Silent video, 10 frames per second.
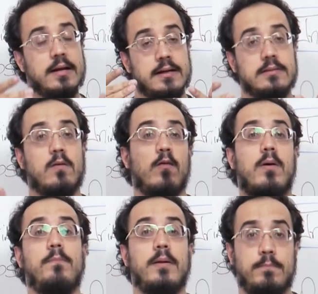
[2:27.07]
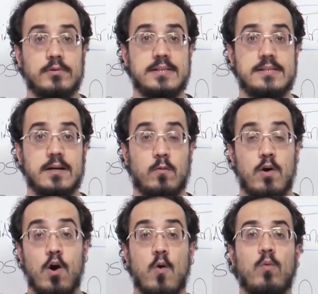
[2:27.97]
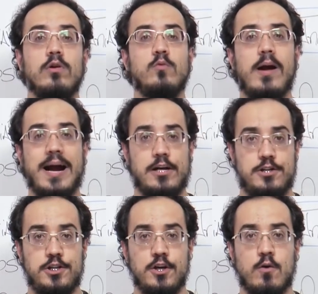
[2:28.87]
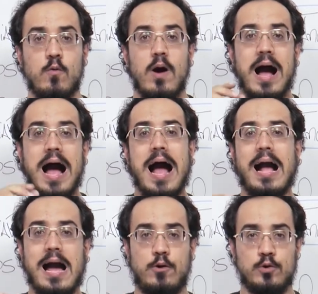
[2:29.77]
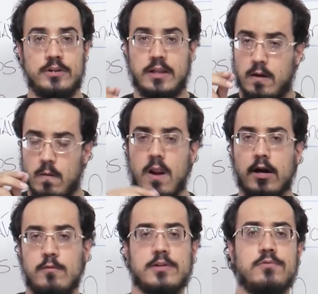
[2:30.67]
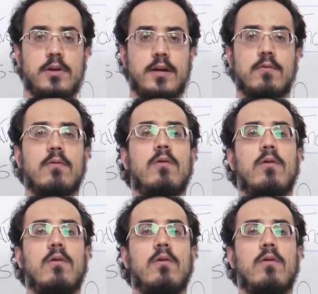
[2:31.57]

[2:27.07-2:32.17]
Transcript: Então é uma preposição. Quando é artigo, a garota. Coloca no masculino.